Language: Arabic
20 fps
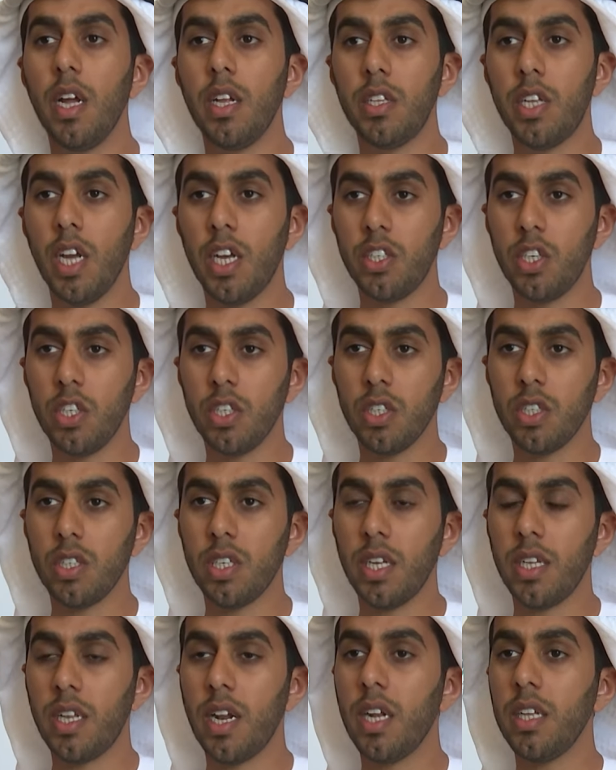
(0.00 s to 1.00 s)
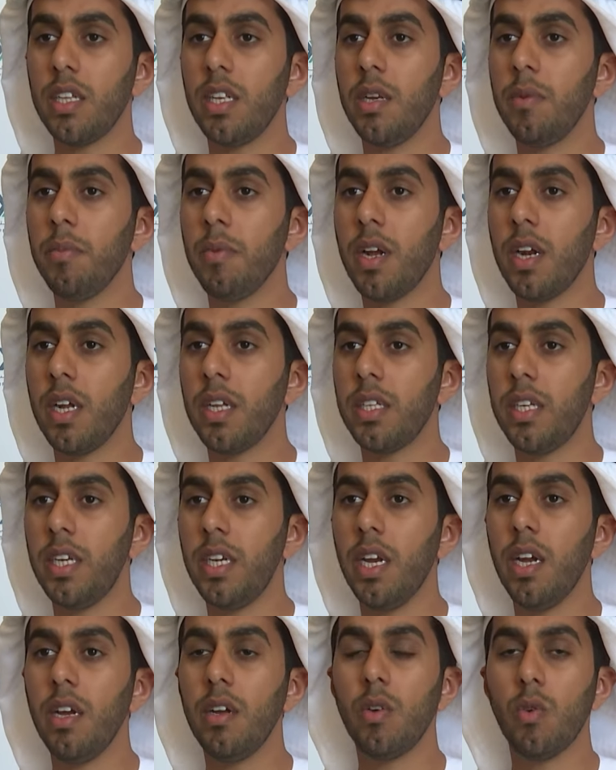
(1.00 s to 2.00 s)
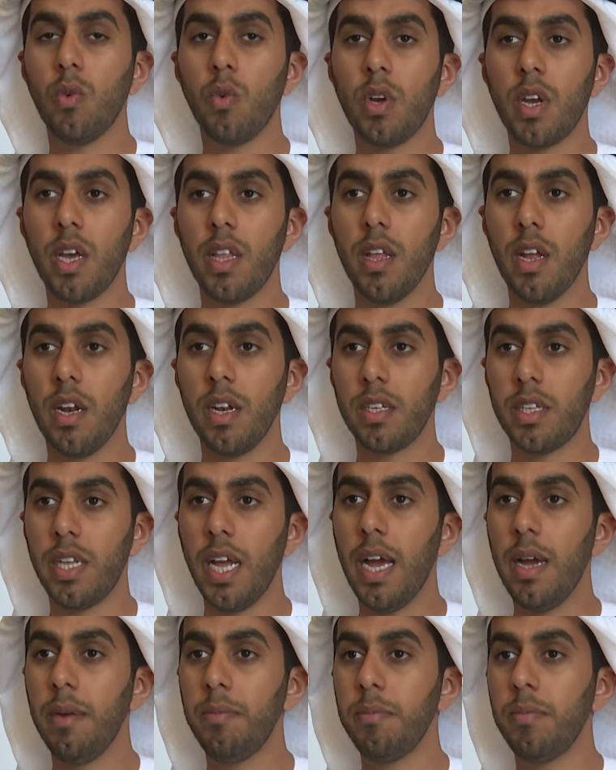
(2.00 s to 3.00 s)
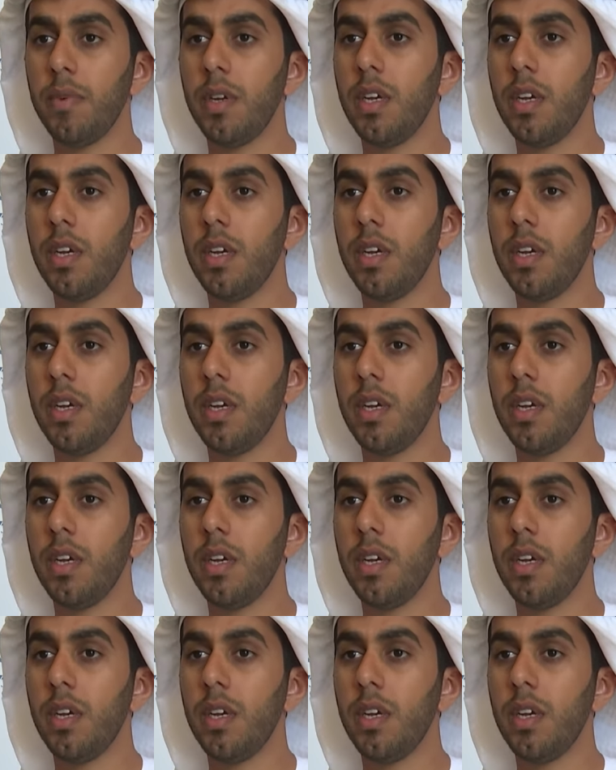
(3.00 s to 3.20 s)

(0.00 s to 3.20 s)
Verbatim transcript: تعزيز الصادرات الإماراتية وكذلك دعم